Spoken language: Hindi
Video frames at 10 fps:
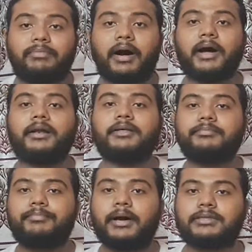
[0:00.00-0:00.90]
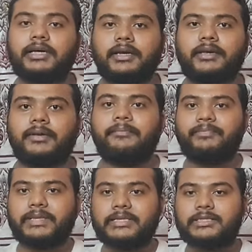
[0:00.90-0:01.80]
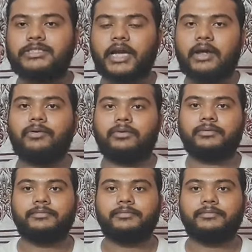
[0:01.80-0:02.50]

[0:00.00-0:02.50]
भारत माता की जय हो